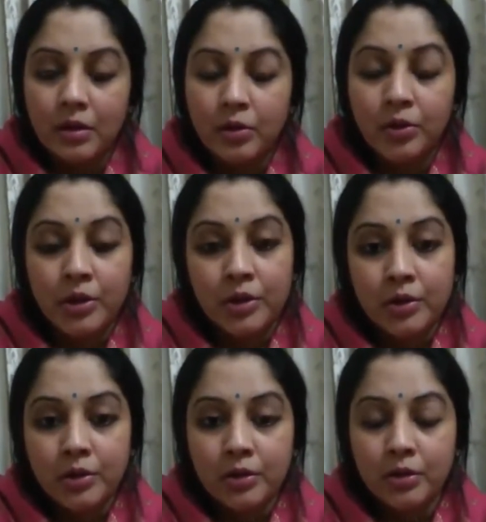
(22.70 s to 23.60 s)
ஒரு
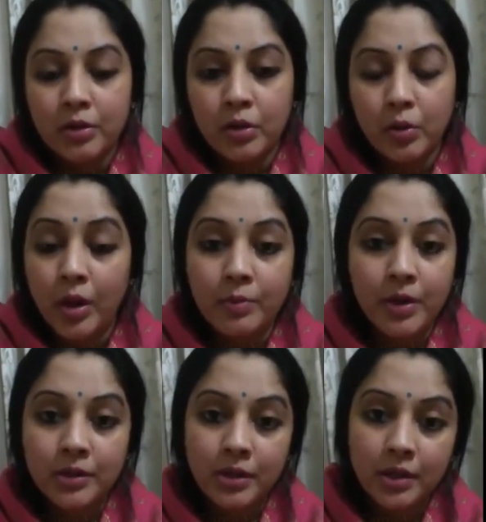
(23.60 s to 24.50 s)
ஒன்
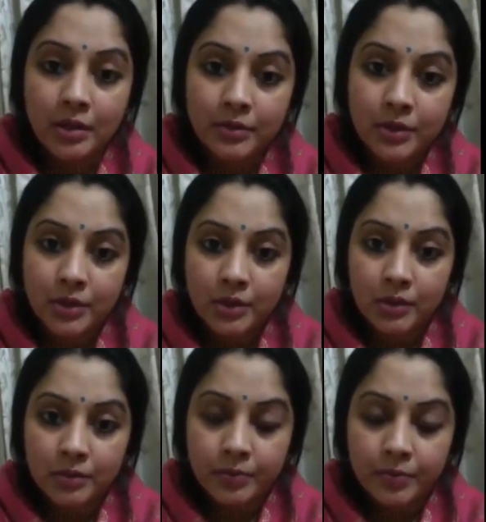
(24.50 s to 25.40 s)
மந்த்தாக நான் வந்து
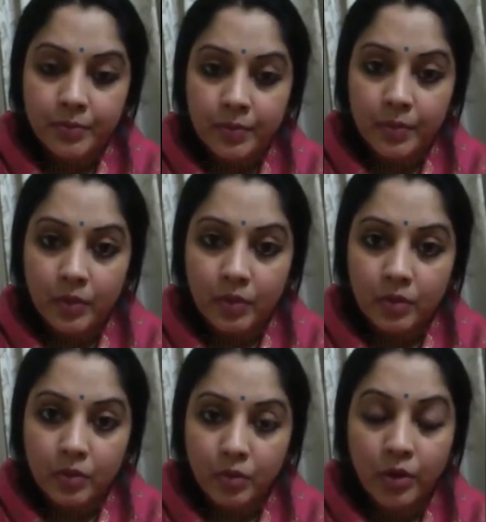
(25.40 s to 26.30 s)

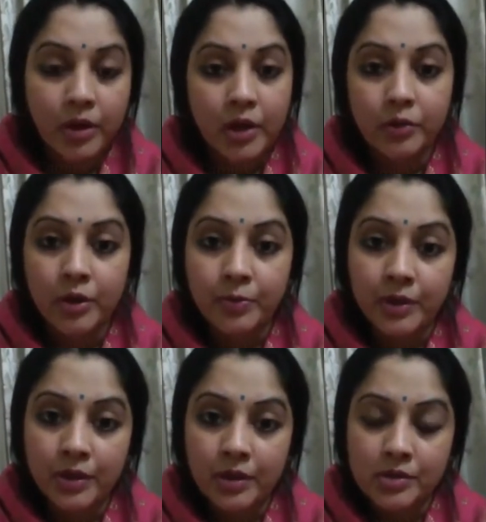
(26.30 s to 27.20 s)
ஒரு நெட்ஒர்க்
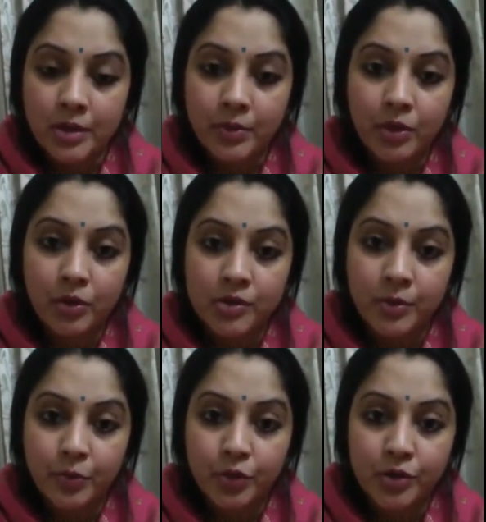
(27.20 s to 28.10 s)
பற்றி சீமானோட
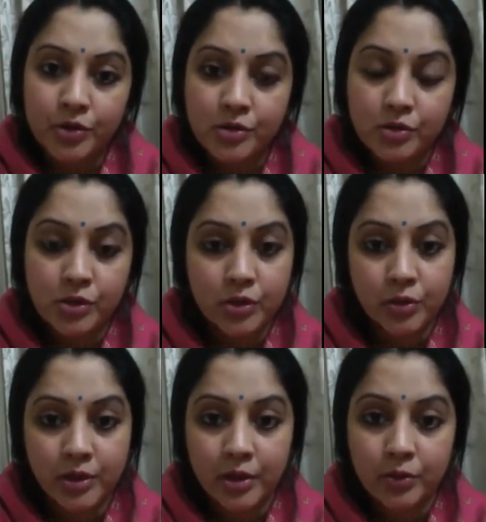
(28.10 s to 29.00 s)
சப்போர்ட்டர்ஸ்னு சொல்லிட்டு ஒரு
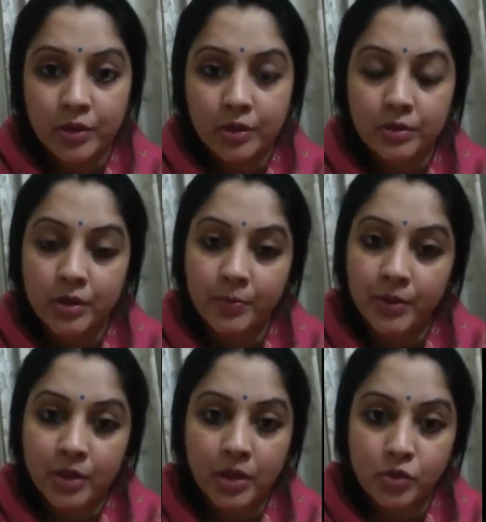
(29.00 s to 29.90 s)
நெட்ஒர்க் நான்
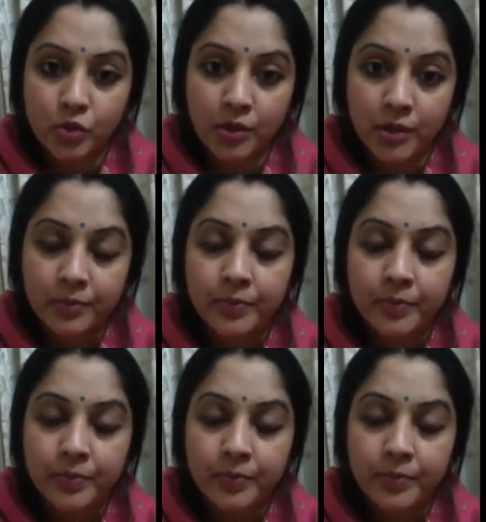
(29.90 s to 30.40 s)
பற்றி நான் சொன்னேன்